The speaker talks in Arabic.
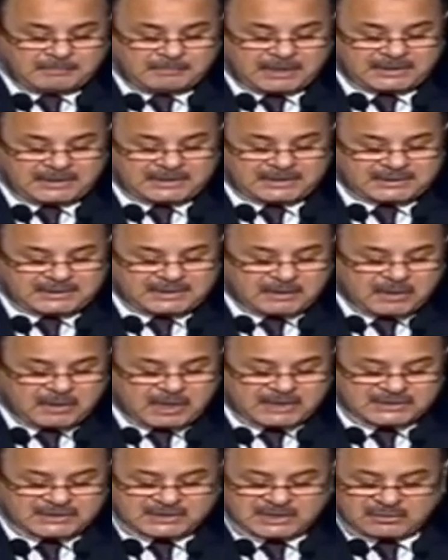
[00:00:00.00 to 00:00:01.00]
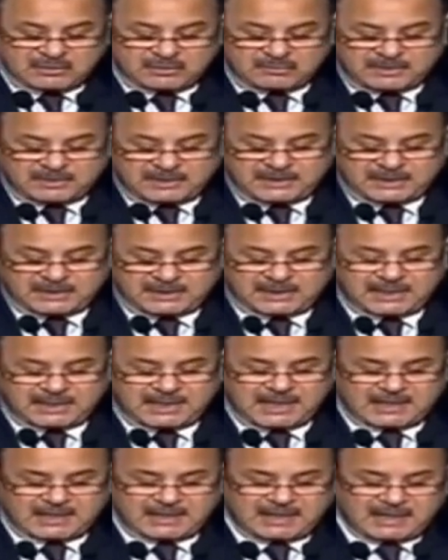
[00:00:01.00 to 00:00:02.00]
بل تتواصل من
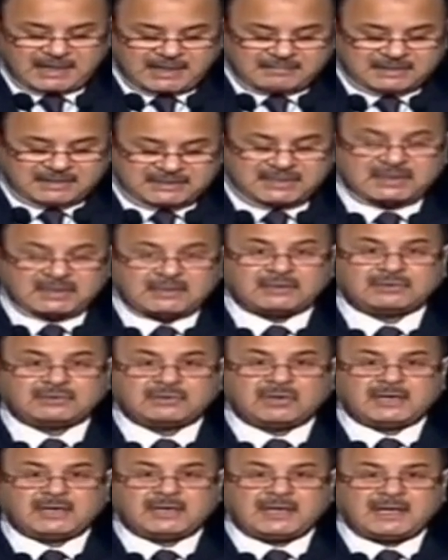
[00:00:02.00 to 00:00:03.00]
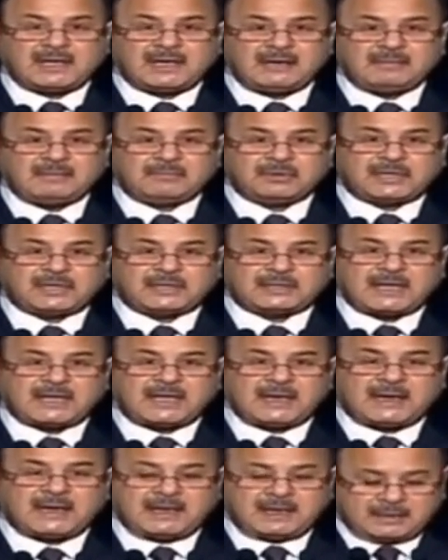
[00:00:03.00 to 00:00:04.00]
خلالها مسيرة أجيال
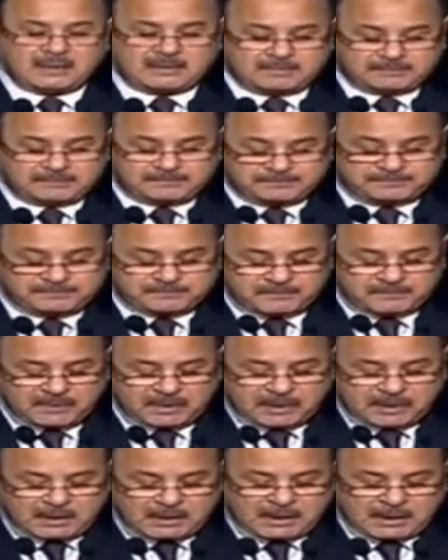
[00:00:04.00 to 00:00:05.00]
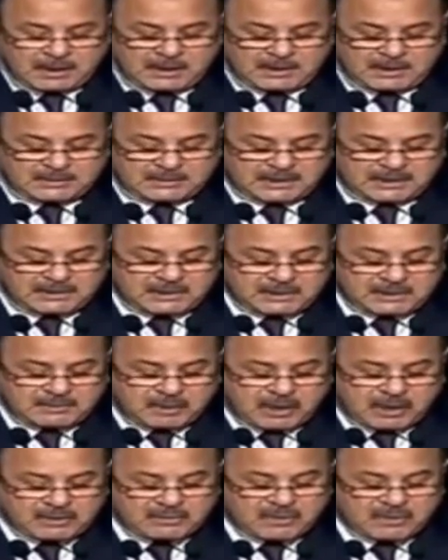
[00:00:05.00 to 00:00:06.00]
متتالية
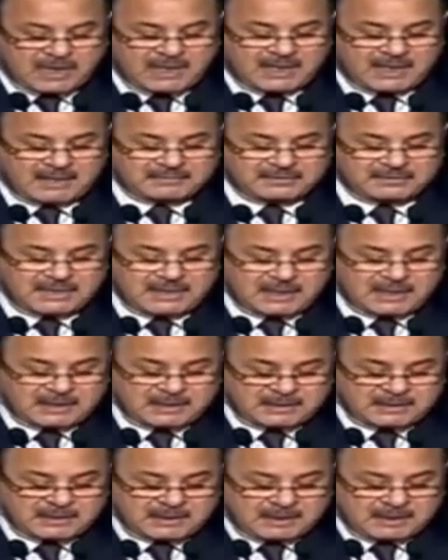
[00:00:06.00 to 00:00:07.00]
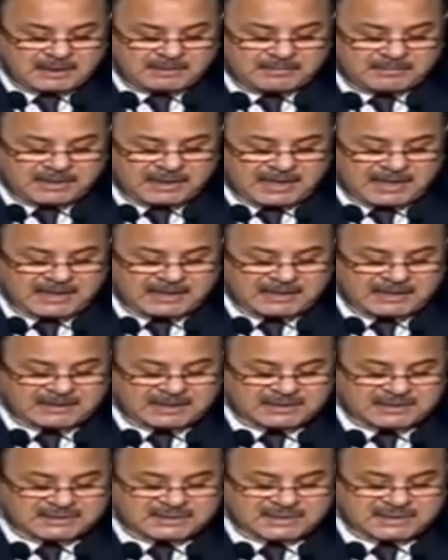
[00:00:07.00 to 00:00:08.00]
تضرب أروع الأمثلة من
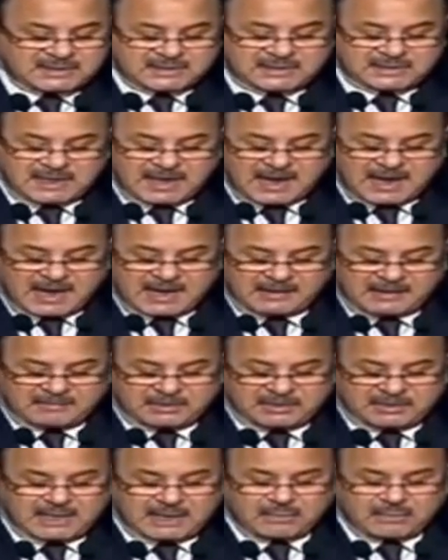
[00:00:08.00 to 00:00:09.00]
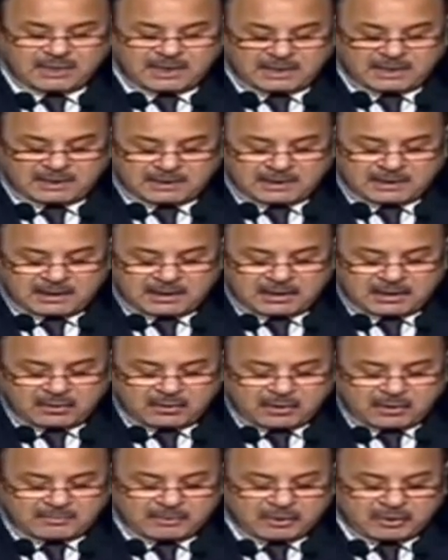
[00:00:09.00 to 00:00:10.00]
أجل ترسيخ دعائم الدولة
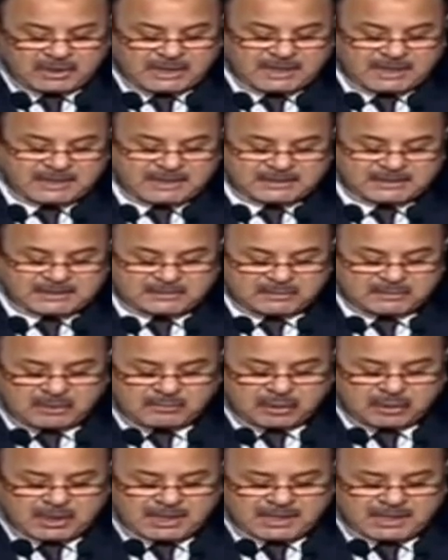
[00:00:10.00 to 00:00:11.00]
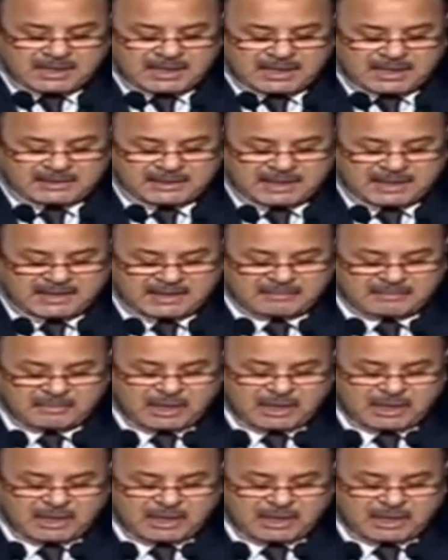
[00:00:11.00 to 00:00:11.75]
ومواجهة, أي